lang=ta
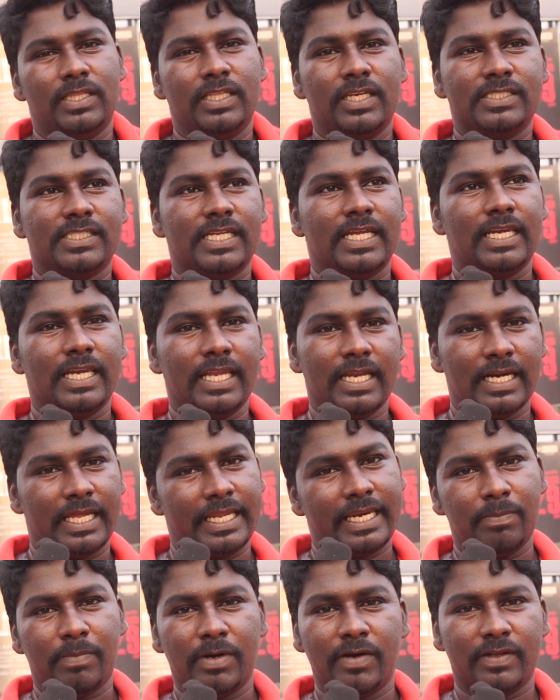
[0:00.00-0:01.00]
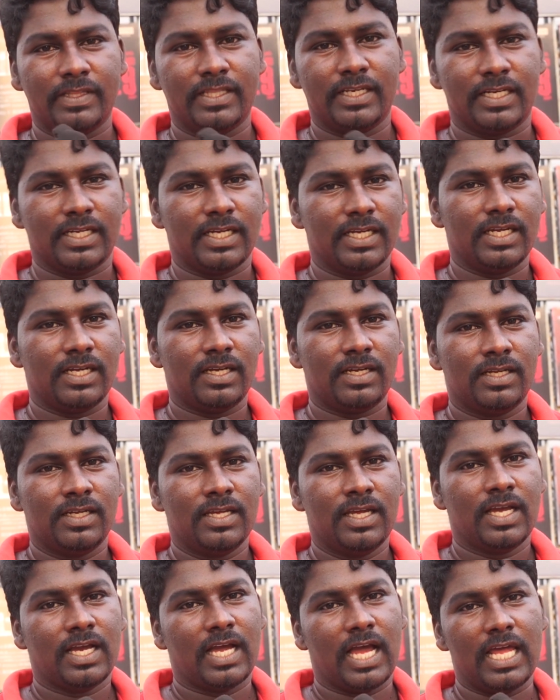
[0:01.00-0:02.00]
மதுரை சைடில் நிறைய படம் வந்திருக்கு
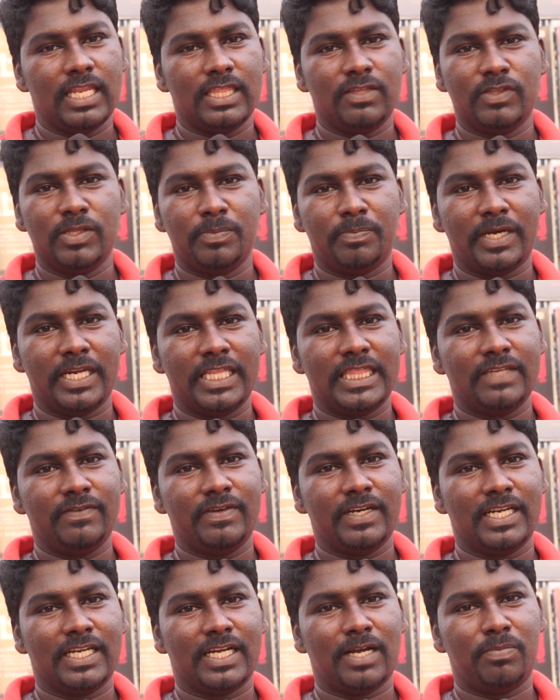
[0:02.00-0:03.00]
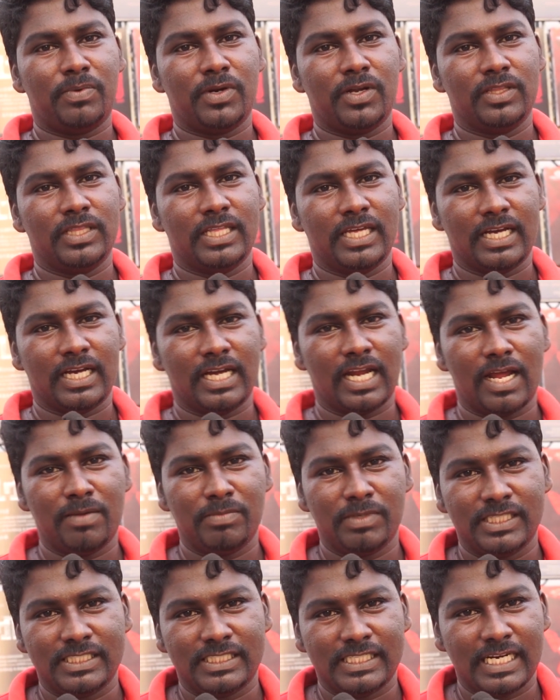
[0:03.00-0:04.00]
கார்த்தி வந்து பருத்தி வீரனுக்கு அப்புறம் அந்த கிராமத்து